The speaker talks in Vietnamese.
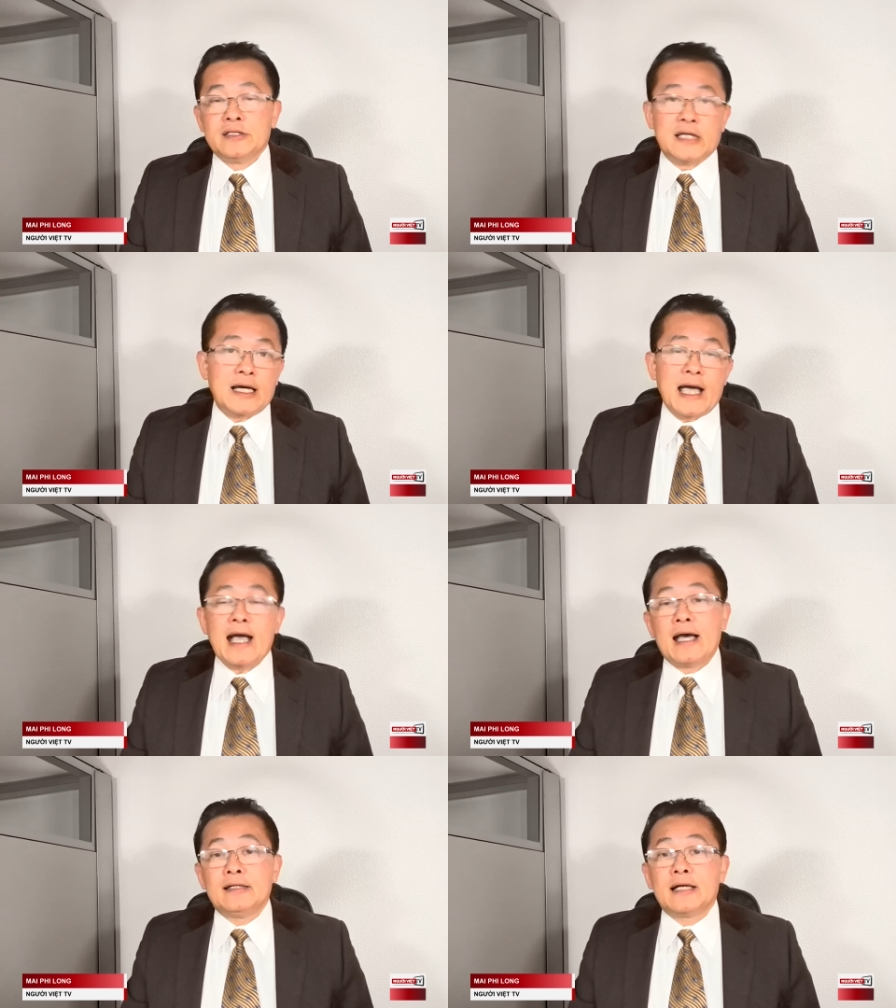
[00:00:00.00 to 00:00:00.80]
sẽ
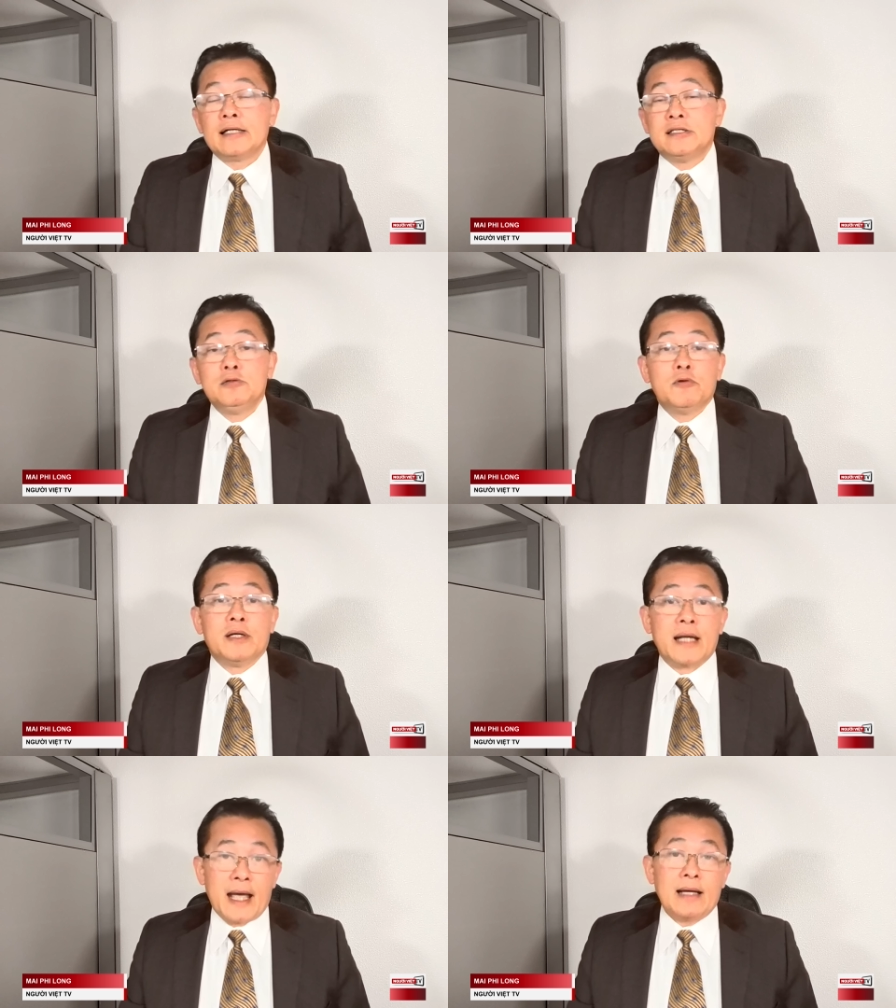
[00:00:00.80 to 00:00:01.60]
khác hẳn các chính
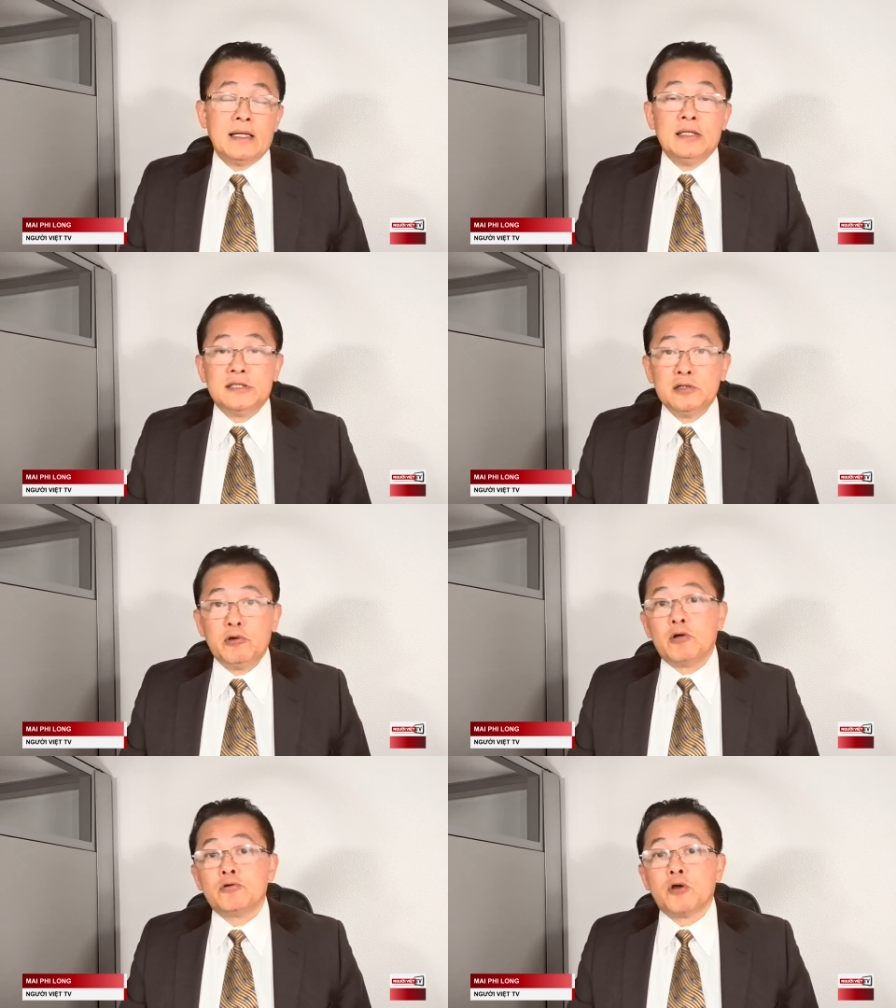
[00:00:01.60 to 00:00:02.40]
quyền khác chính
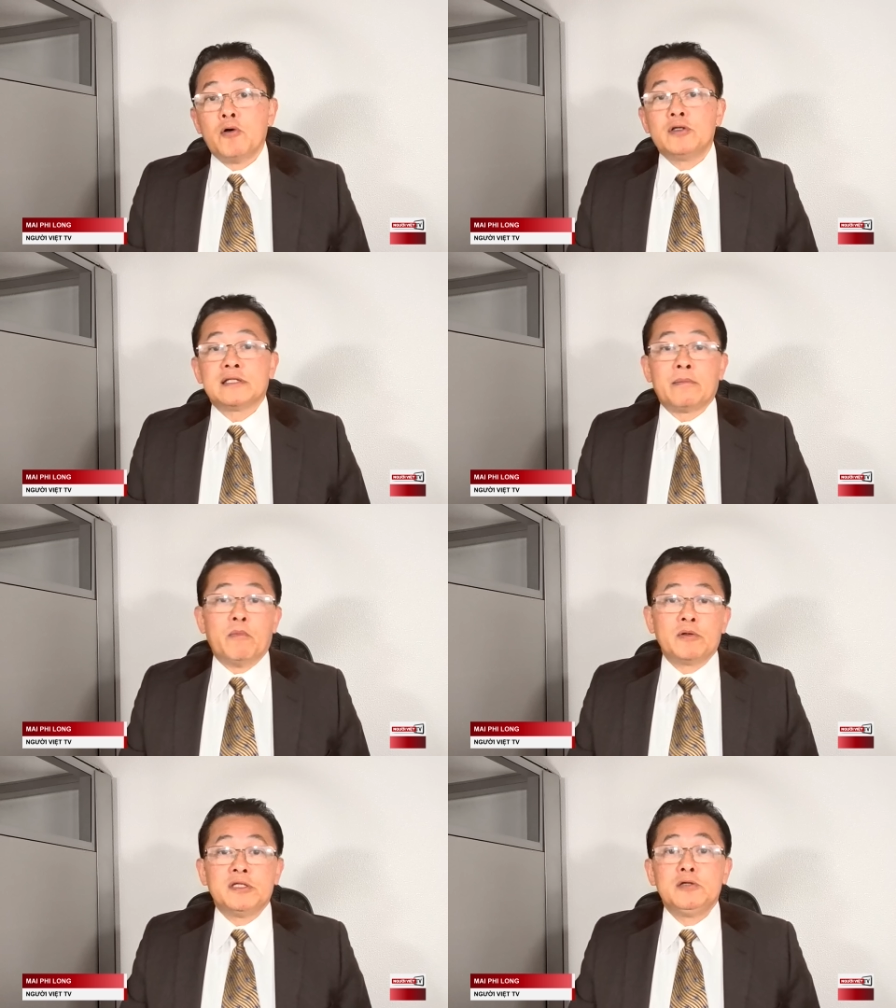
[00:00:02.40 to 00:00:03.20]
quyền của tôi là
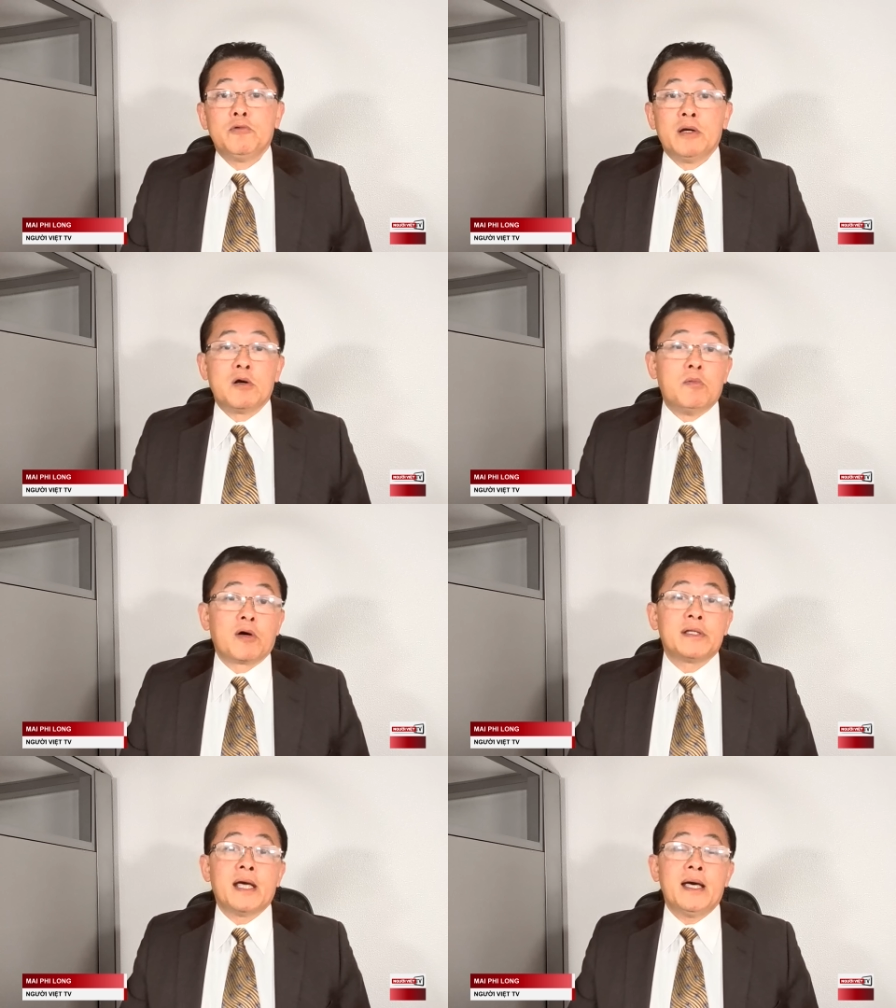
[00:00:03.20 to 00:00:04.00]
một chính quyền của
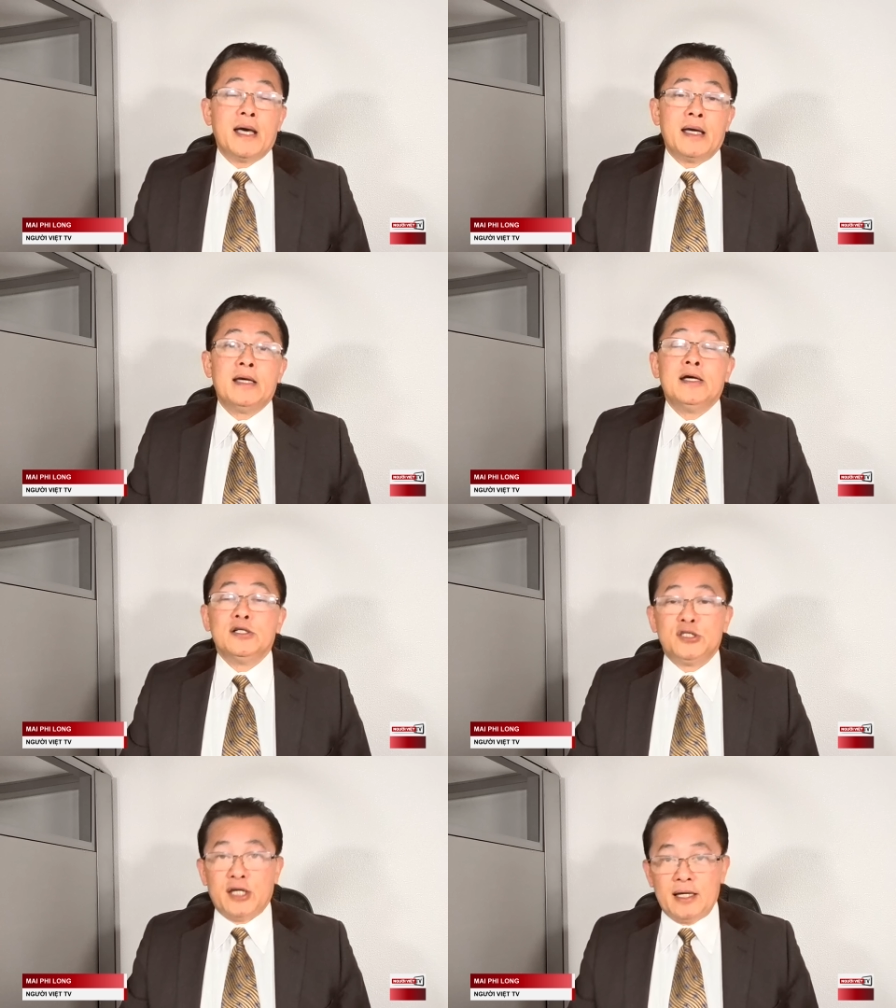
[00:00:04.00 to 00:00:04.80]
một cái thế hệ
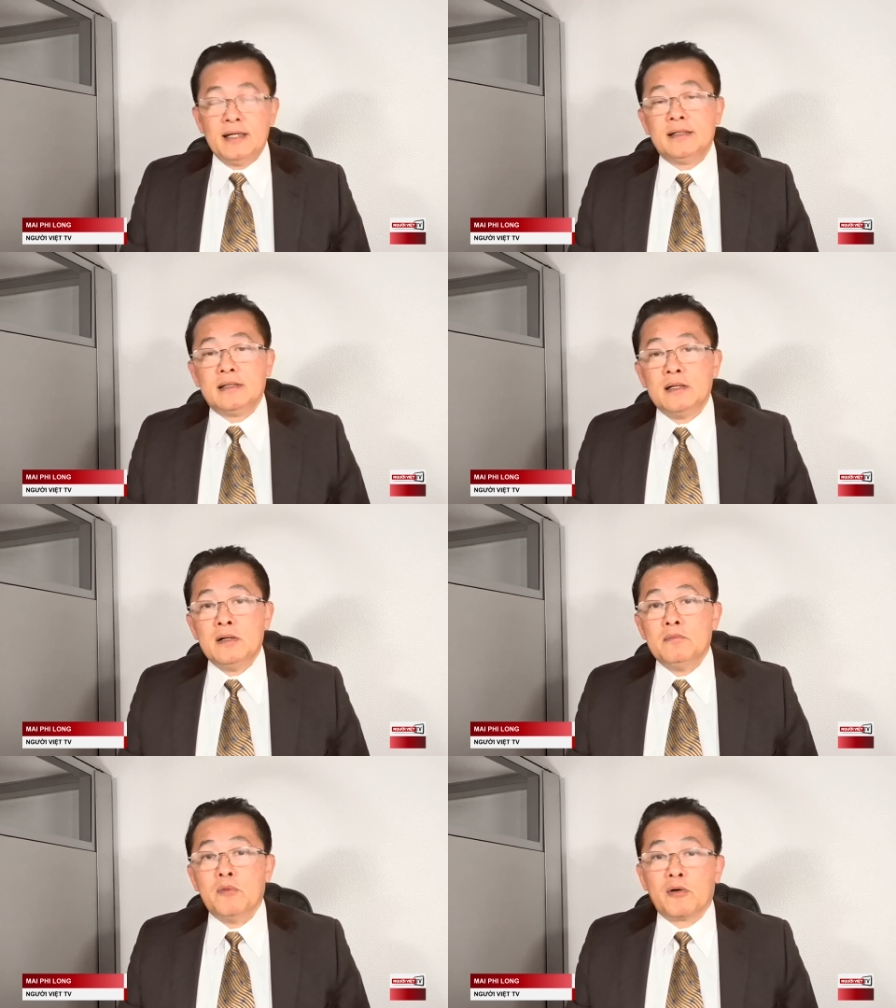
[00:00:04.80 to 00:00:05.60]
trẻ hơn
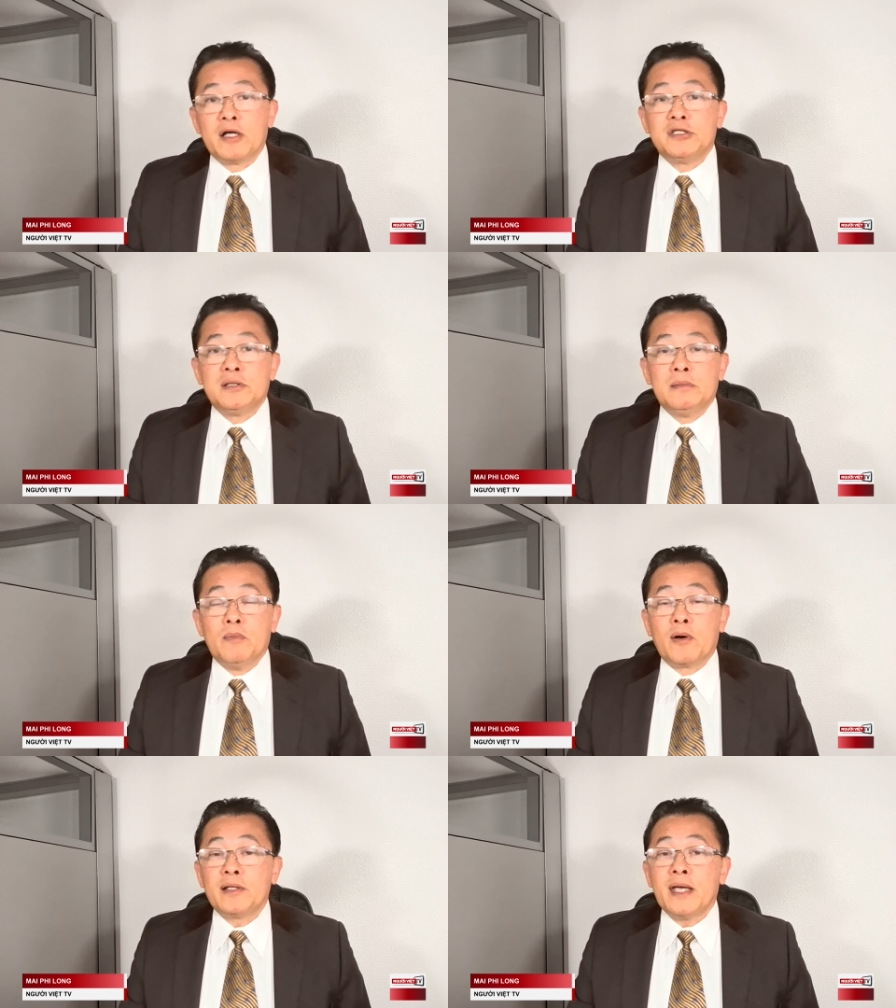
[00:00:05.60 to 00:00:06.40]
một cái
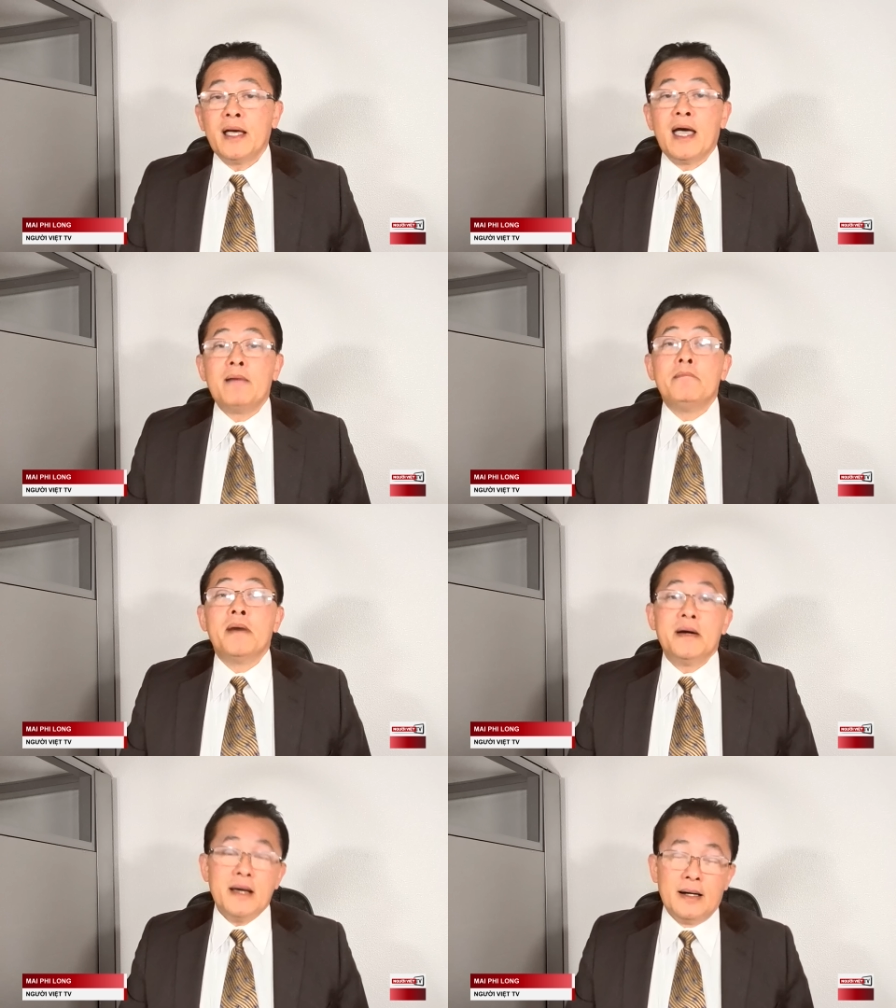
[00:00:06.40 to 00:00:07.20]
một cái thế hệ
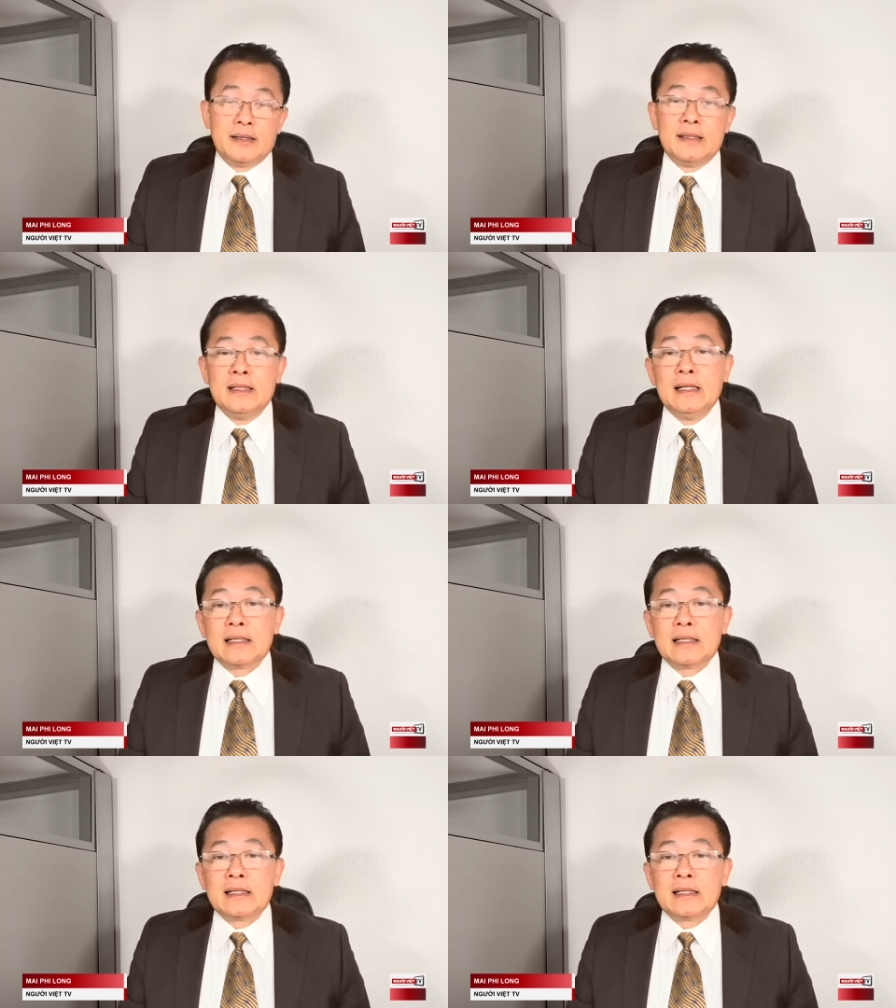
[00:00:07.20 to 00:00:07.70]
mới hơn